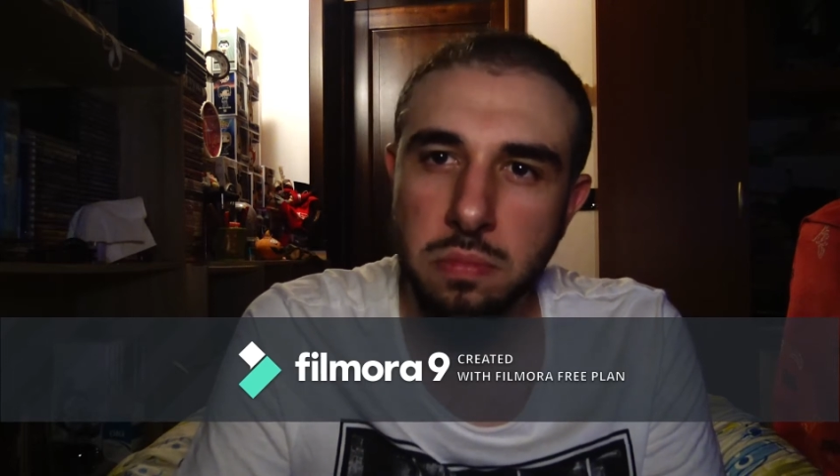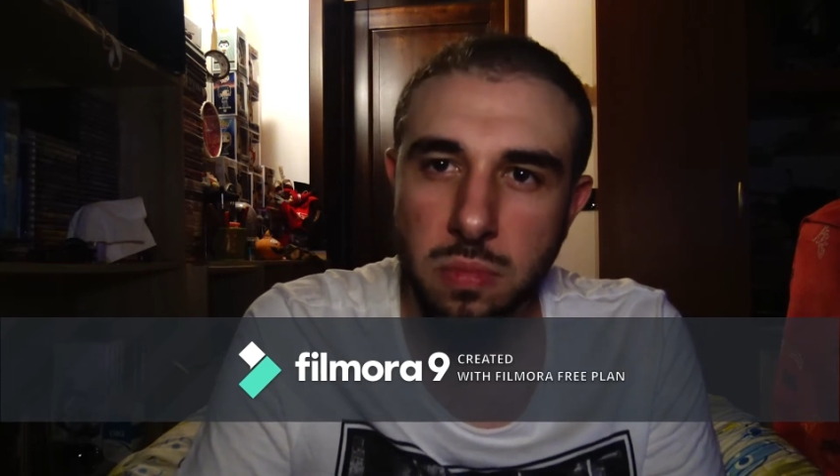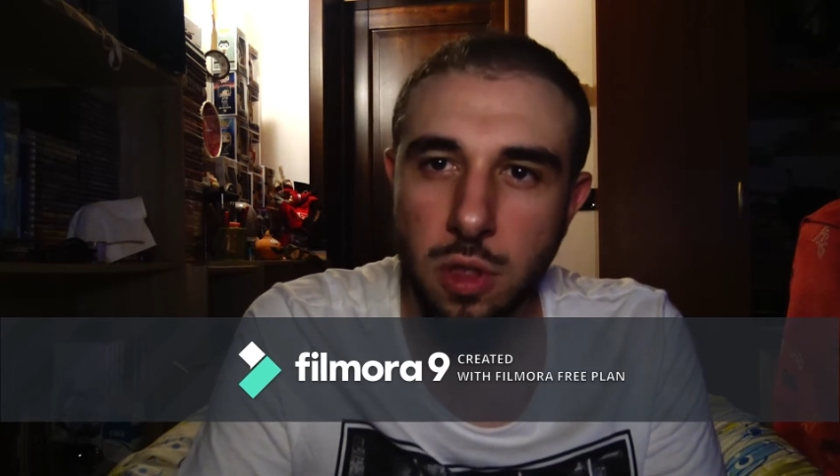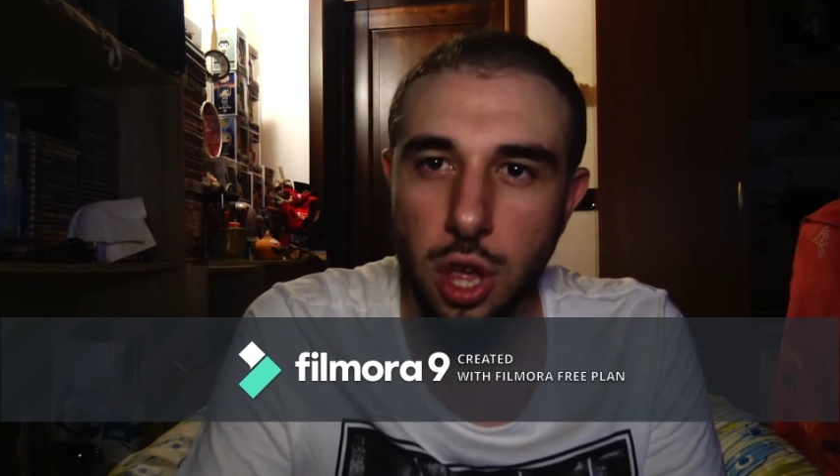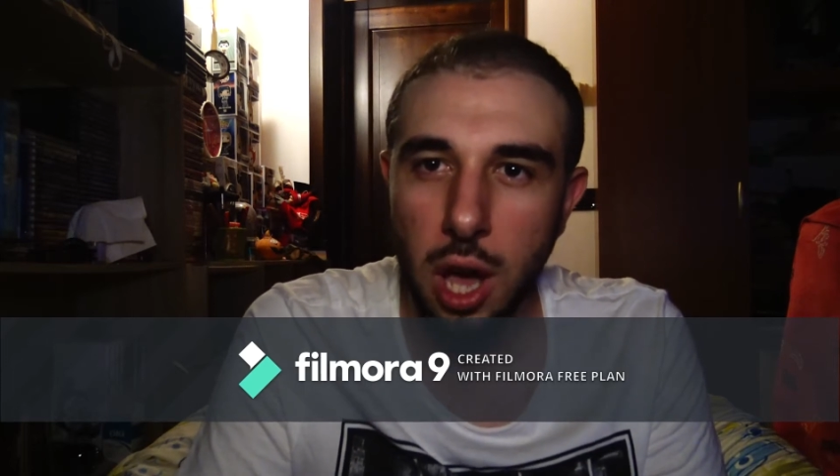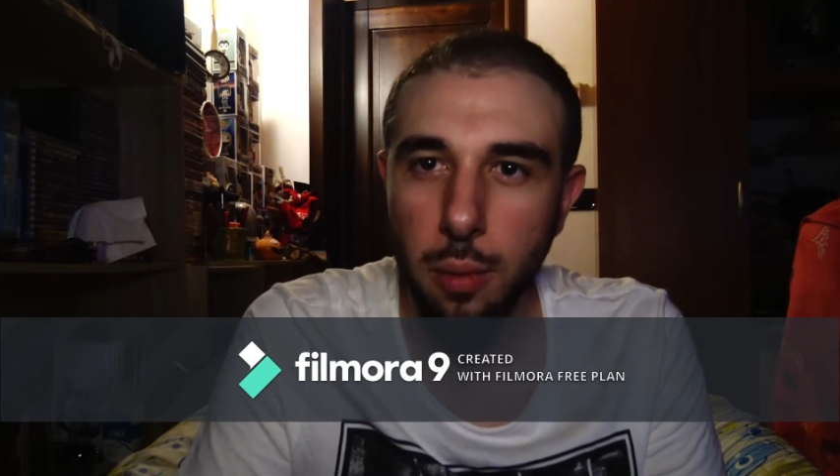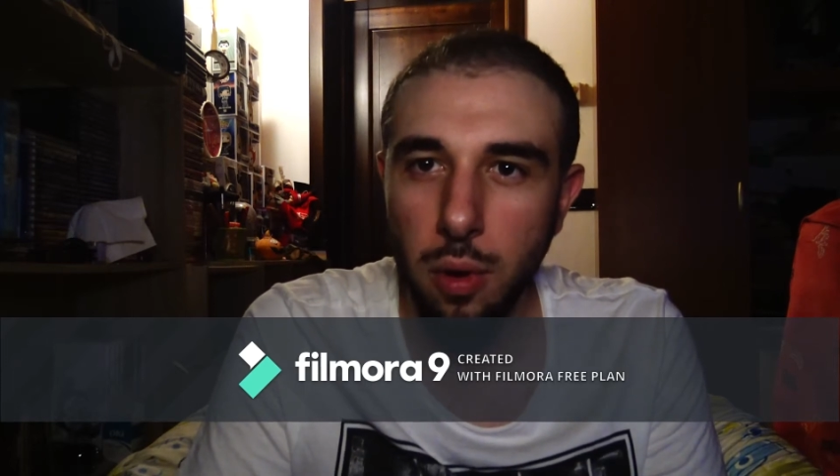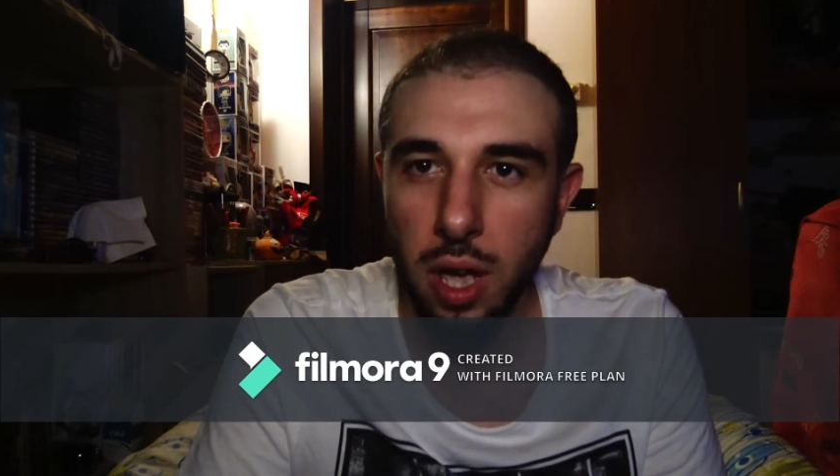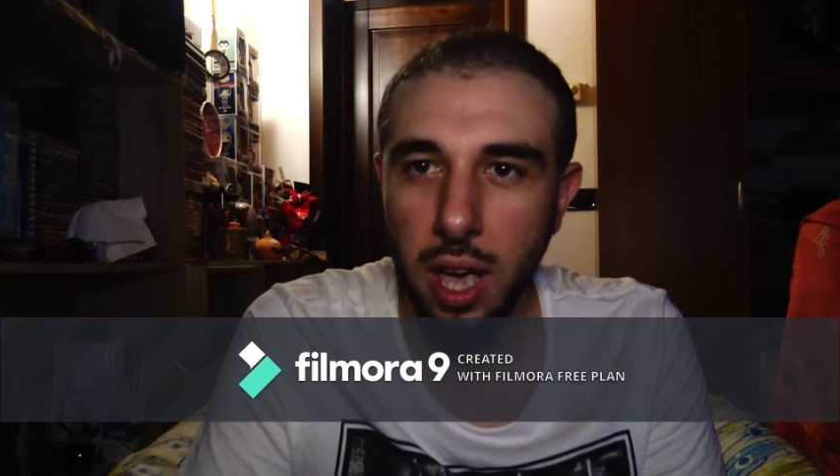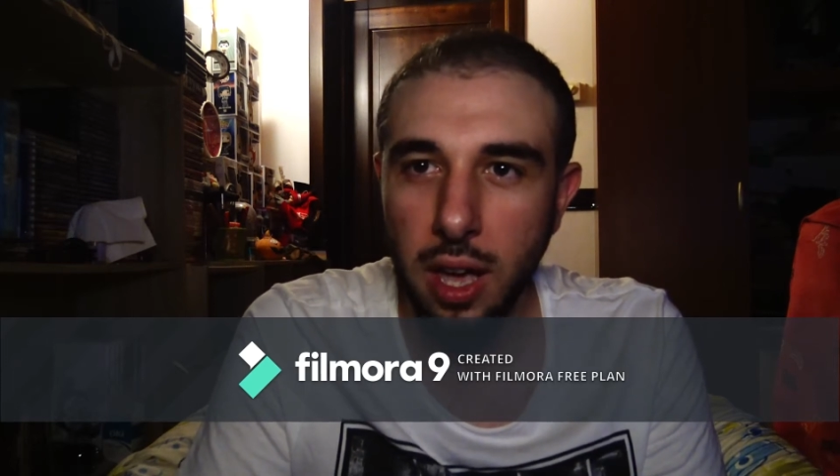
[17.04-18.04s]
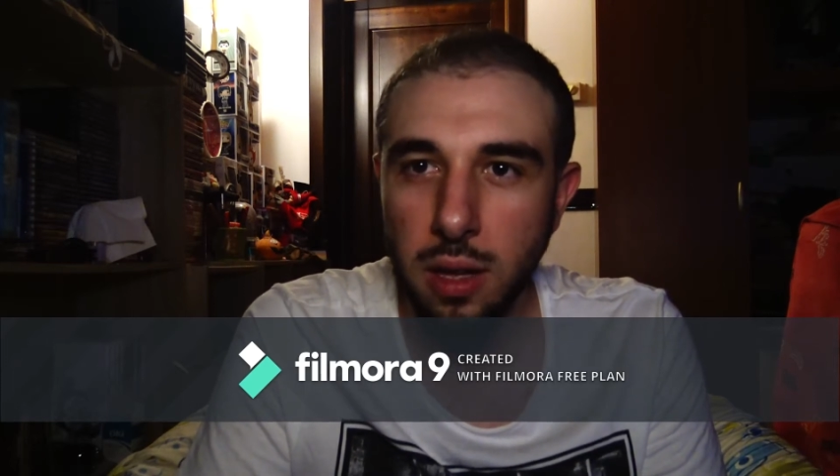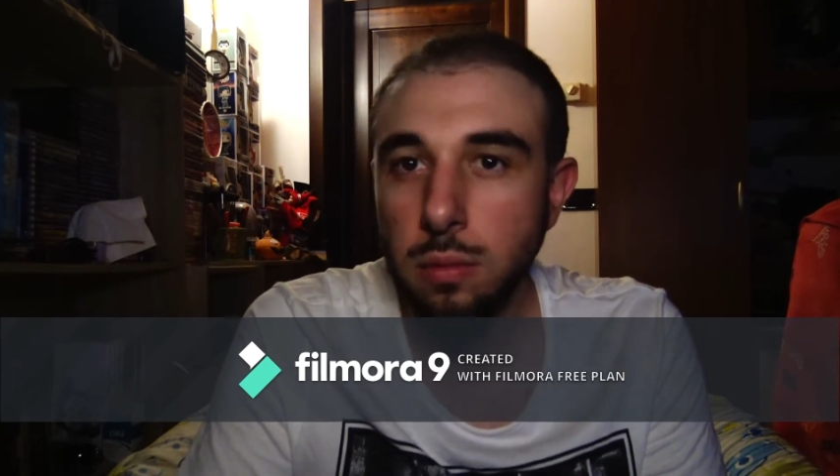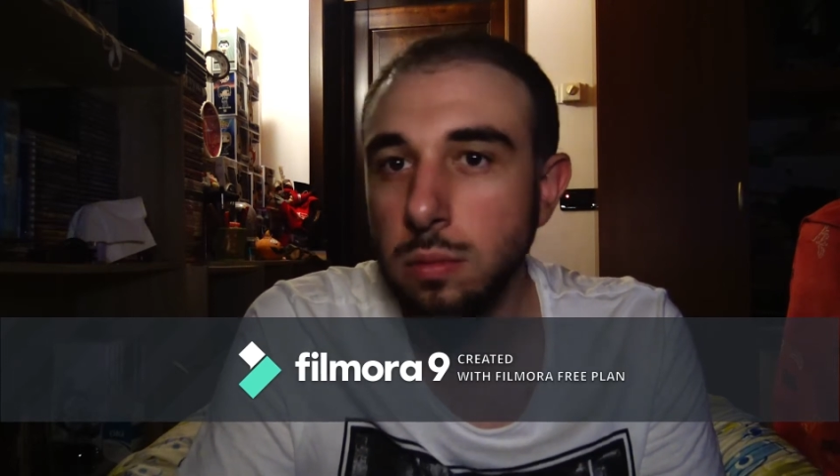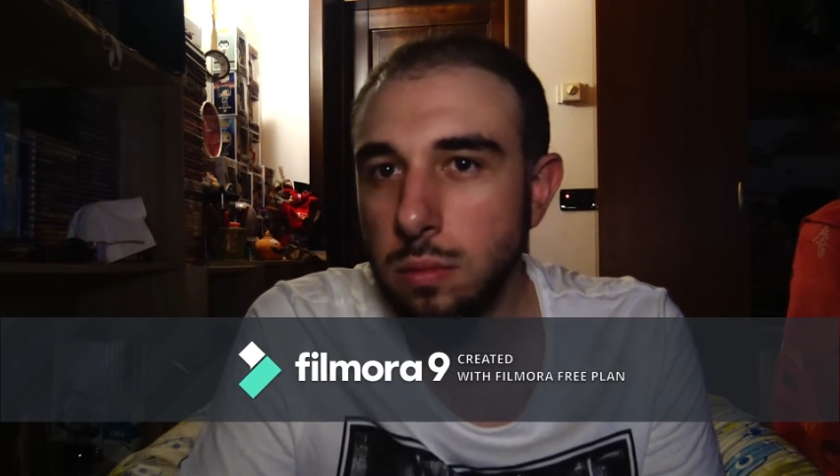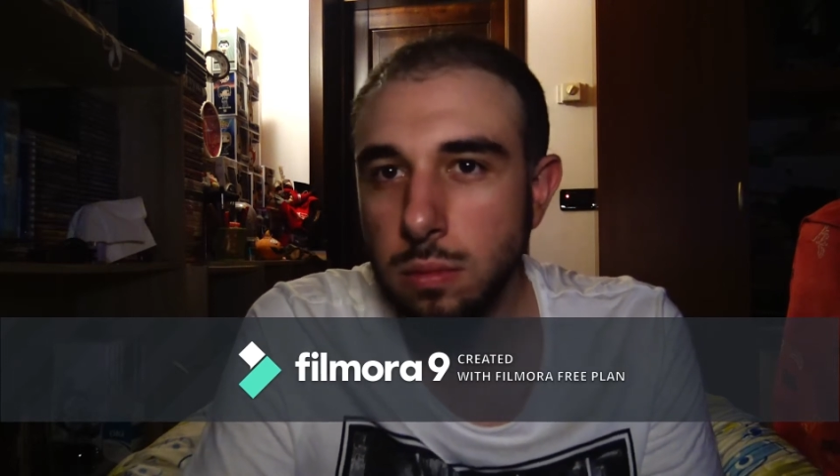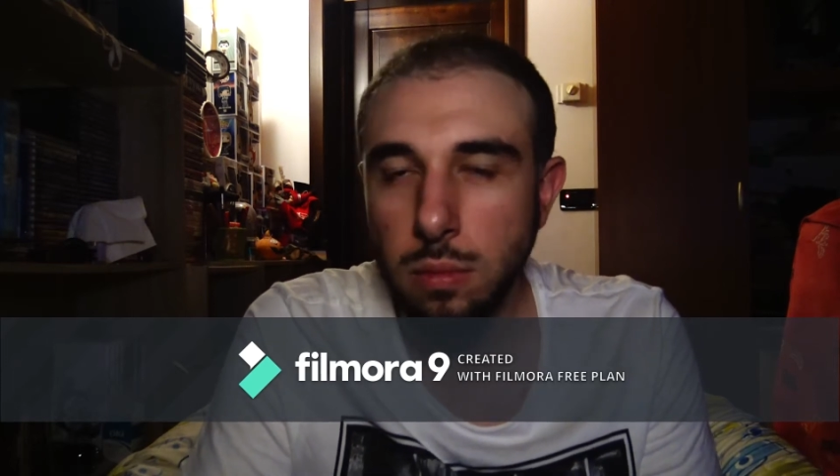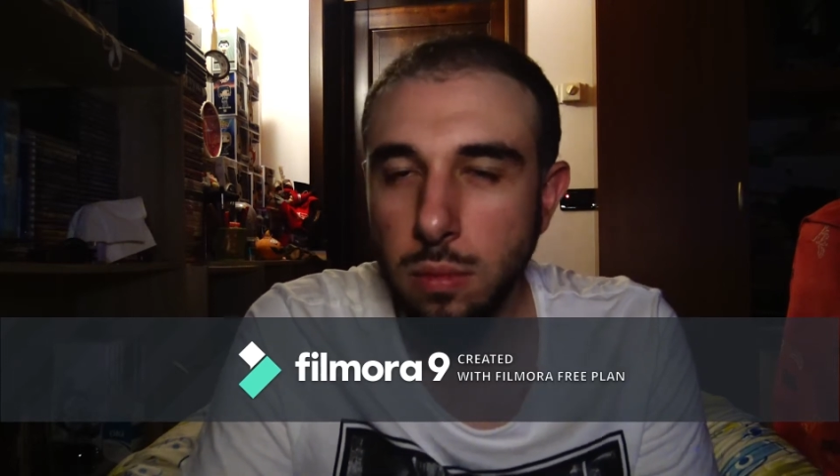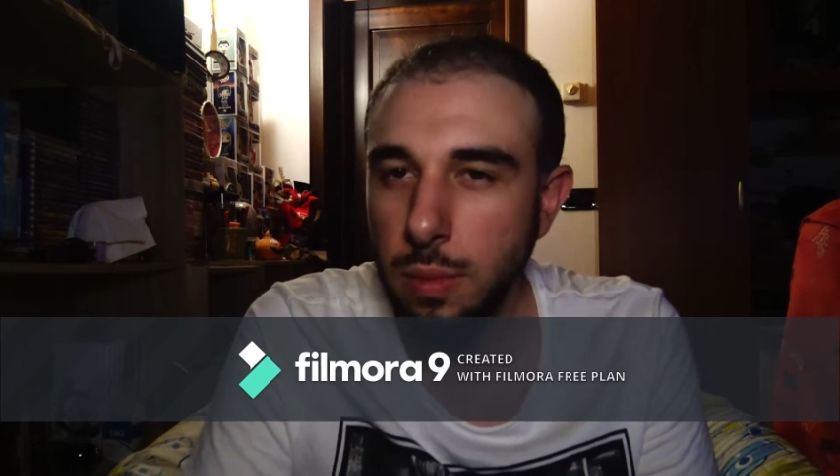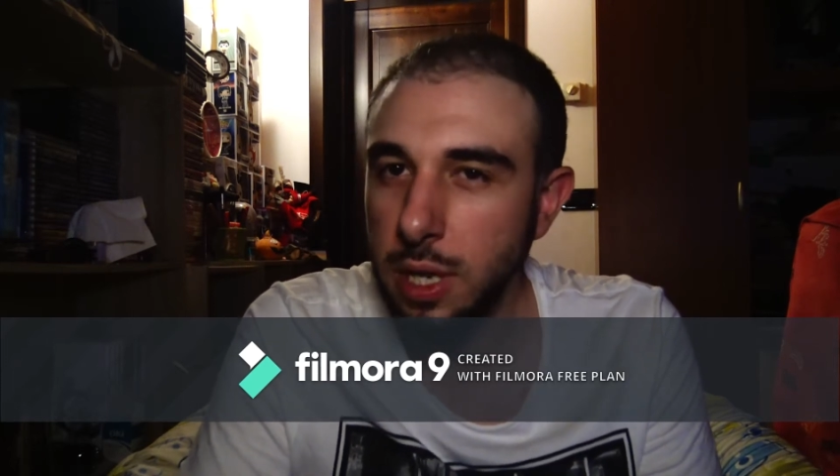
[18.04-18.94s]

diciamo che mi